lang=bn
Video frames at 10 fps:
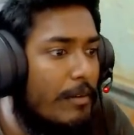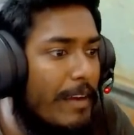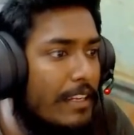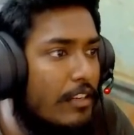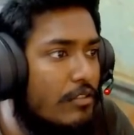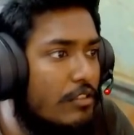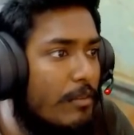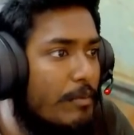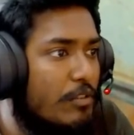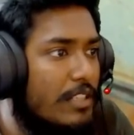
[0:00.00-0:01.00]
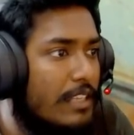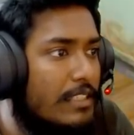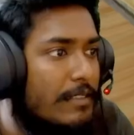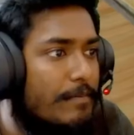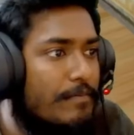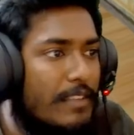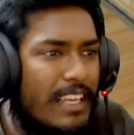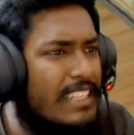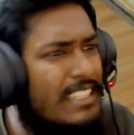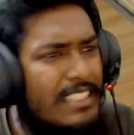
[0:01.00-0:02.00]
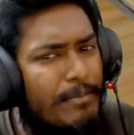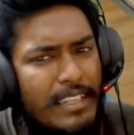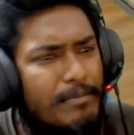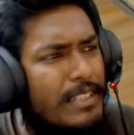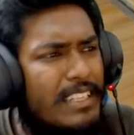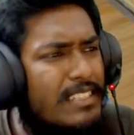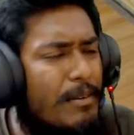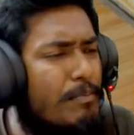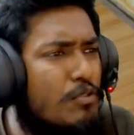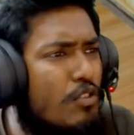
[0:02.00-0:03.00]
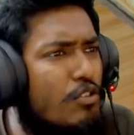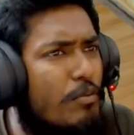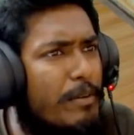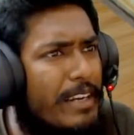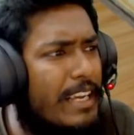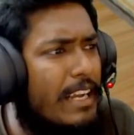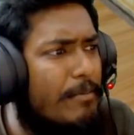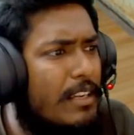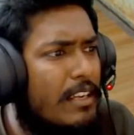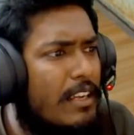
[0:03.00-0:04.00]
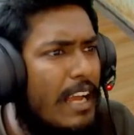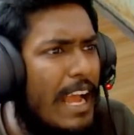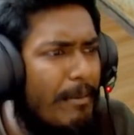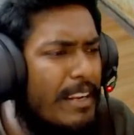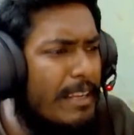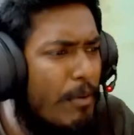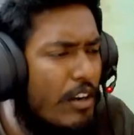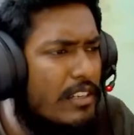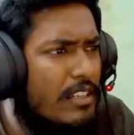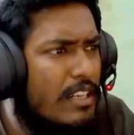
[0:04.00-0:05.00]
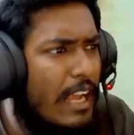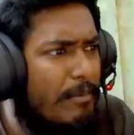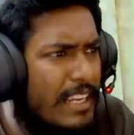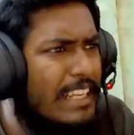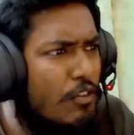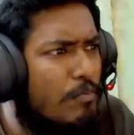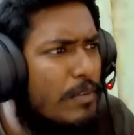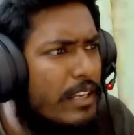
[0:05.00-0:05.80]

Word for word: মার খাওয়ার জন্যই তো আমি বসে আছি গাইজ আজকে মেজাজটা আমার প্রচণ্ড পরিমাণে খারাপ আমি নাকি বট আমি নাকি নুপ